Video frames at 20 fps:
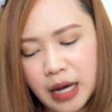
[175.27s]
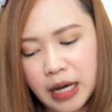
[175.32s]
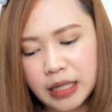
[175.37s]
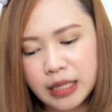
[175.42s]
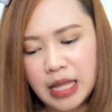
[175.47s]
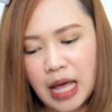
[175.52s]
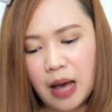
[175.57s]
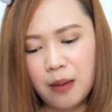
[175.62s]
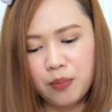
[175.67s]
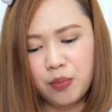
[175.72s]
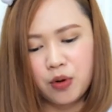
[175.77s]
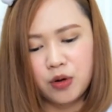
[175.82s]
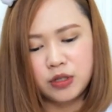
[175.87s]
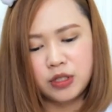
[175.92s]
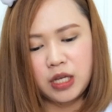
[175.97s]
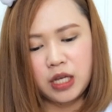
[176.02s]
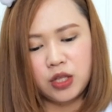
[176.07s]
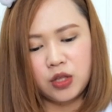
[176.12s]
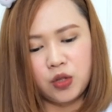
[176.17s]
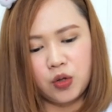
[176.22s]
Tapos,
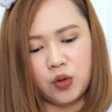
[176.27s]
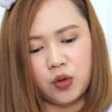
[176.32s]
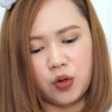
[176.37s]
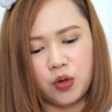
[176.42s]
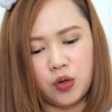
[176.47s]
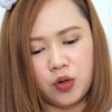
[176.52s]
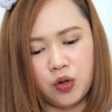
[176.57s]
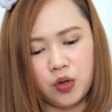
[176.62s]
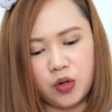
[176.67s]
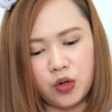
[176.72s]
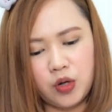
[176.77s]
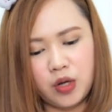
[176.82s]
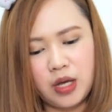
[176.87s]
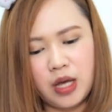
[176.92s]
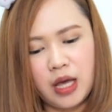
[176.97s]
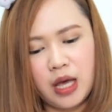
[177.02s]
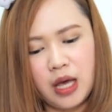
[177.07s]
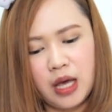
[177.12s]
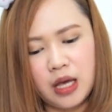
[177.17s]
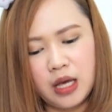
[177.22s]
itong...
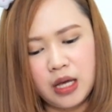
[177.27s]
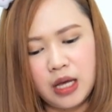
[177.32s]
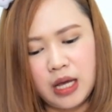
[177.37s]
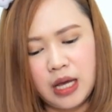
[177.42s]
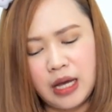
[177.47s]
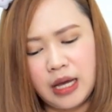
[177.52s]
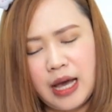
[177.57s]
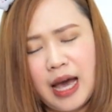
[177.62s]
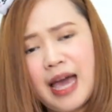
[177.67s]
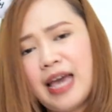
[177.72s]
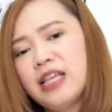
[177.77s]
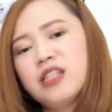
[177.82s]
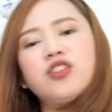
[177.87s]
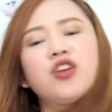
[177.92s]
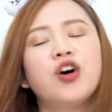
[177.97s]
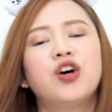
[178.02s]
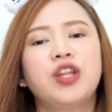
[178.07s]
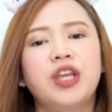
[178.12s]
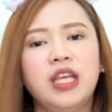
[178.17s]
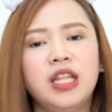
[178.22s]
Guys,
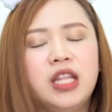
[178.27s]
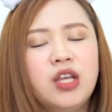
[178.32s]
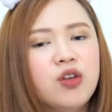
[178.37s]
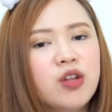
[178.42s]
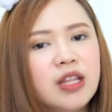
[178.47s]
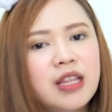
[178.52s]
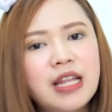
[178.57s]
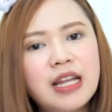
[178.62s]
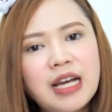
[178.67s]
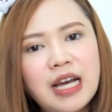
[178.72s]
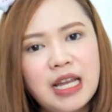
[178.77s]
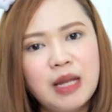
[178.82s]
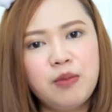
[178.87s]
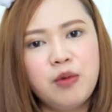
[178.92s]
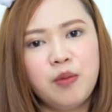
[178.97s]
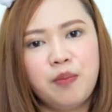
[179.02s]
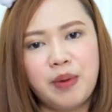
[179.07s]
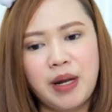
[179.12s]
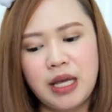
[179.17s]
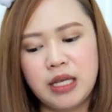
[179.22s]
sorry. Hindi ko na talaga alam
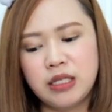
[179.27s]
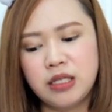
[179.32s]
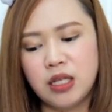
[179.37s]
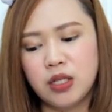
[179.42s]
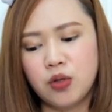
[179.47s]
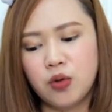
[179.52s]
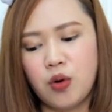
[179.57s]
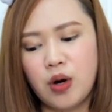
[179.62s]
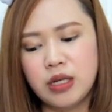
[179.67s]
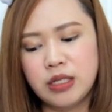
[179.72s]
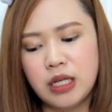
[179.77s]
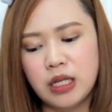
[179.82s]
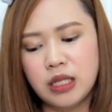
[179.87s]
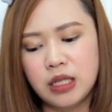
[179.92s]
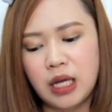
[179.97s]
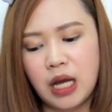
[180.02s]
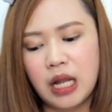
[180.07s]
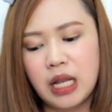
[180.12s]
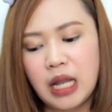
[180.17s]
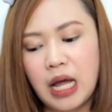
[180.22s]
yung price nito kasi ang
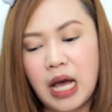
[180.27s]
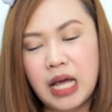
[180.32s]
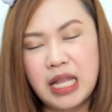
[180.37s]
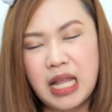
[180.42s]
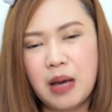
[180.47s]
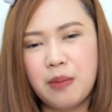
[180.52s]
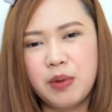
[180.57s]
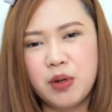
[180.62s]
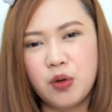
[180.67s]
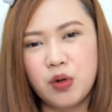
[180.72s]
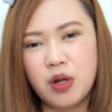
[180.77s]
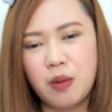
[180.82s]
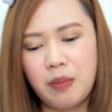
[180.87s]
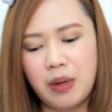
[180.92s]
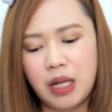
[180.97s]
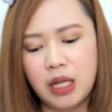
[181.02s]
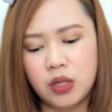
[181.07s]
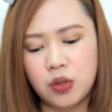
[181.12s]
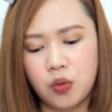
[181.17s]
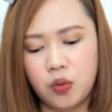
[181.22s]
tagal na nga namin nung
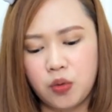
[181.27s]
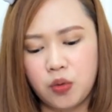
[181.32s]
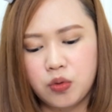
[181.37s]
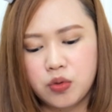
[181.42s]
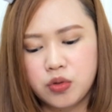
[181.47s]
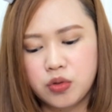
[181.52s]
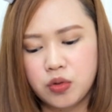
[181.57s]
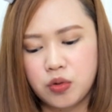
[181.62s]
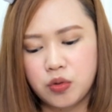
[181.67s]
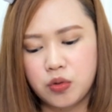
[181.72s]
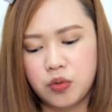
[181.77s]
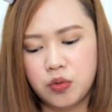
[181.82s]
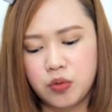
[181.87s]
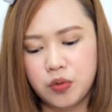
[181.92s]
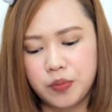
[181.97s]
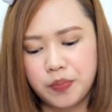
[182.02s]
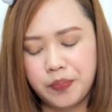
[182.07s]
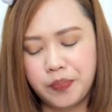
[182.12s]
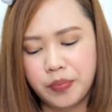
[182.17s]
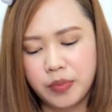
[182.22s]
nabili to. So,
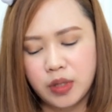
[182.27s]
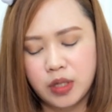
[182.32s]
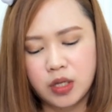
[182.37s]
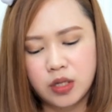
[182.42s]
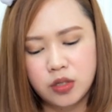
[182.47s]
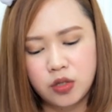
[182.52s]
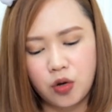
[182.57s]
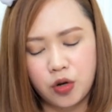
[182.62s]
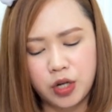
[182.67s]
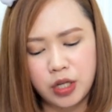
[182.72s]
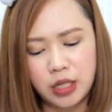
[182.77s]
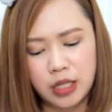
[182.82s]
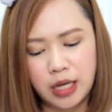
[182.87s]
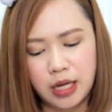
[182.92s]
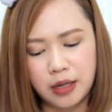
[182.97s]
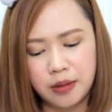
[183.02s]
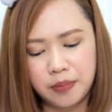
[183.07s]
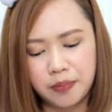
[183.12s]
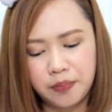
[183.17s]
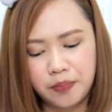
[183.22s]
sorry na.
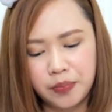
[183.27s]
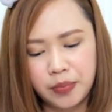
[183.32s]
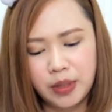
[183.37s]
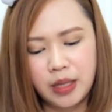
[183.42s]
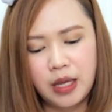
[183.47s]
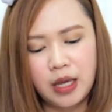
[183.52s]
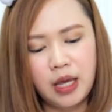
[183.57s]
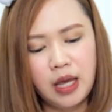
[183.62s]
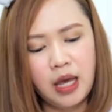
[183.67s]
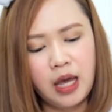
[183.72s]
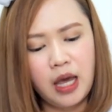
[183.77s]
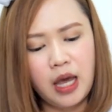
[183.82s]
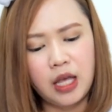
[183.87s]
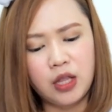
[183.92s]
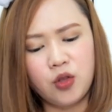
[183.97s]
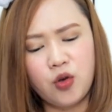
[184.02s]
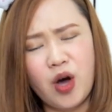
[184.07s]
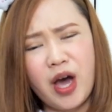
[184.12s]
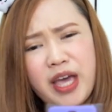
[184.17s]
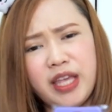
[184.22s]

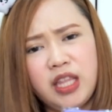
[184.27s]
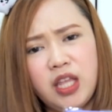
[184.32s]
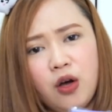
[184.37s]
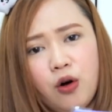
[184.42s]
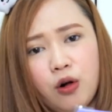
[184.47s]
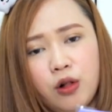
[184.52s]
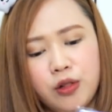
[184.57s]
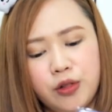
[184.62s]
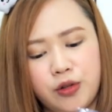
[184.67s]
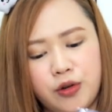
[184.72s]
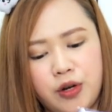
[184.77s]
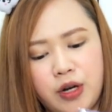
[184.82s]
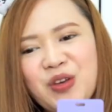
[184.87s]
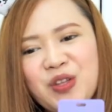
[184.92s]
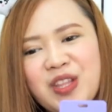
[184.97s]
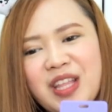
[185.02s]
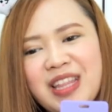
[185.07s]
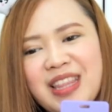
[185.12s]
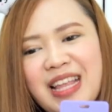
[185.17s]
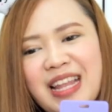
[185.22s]
Ito, ID holder.
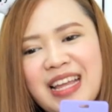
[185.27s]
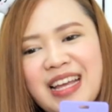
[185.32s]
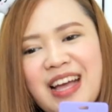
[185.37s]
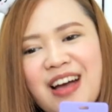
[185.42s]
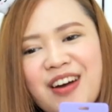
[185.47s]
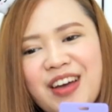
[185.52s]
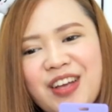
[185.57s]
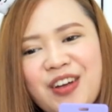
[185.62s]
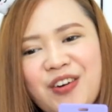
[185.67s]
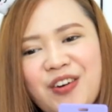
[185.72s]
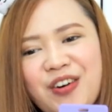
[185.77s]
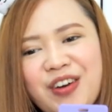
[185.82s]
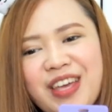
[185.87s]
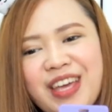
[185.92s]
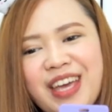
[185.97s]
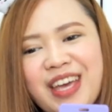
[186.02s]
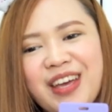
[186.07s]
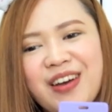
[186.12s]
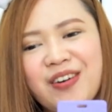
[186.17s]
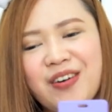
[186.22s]
Kita talaga kay Koye
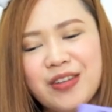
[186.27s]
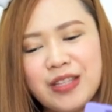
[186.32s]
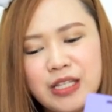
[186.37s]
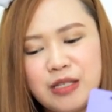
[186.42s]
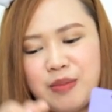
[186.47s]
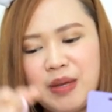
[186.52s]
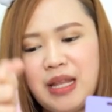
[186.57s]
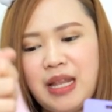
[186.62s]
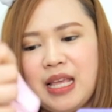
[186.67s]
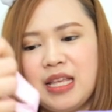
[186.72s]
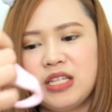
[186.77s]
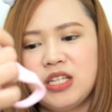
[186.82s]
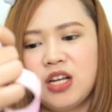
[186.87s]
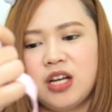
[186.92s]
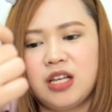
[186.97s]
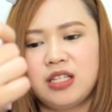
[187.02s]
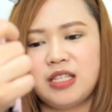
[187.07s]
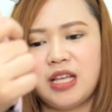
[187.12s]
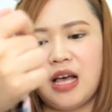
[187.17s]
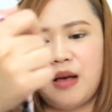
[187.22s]
eh, Oh. Tapos may nation
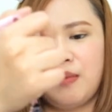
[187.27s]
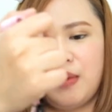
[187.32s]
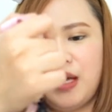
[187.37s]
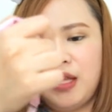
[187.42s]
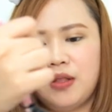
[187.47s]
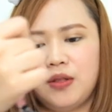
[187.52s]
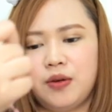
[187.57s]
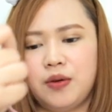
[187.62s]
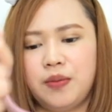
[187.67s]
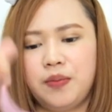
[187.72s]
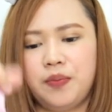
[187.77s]
kasama ito.